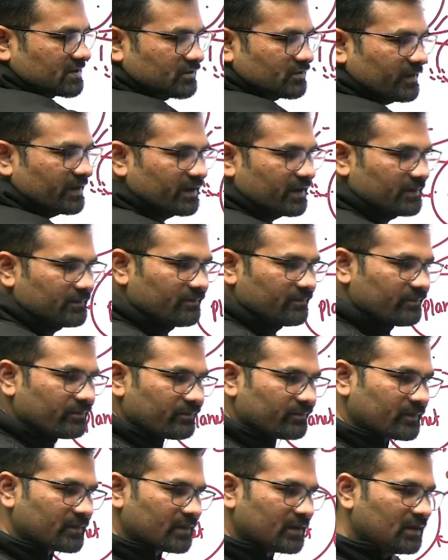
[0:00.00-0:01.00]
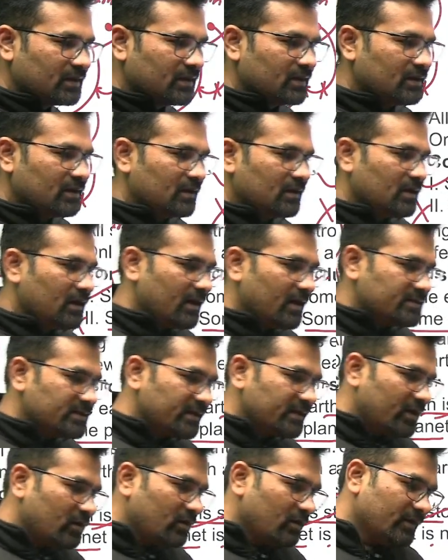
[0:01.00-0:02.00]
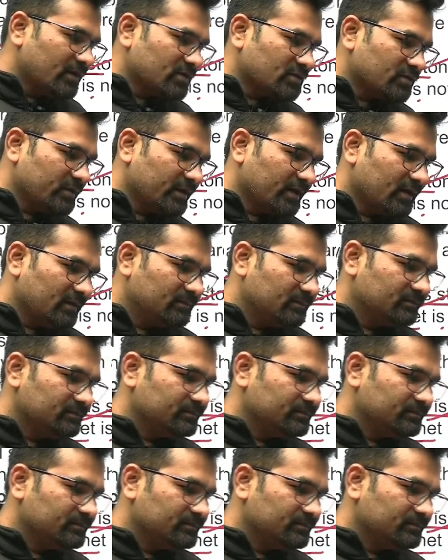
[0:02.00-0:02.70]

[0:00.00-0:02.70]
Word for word: फर्स्ट होएगा आंसर क्या होगा फर्स्ट होएगा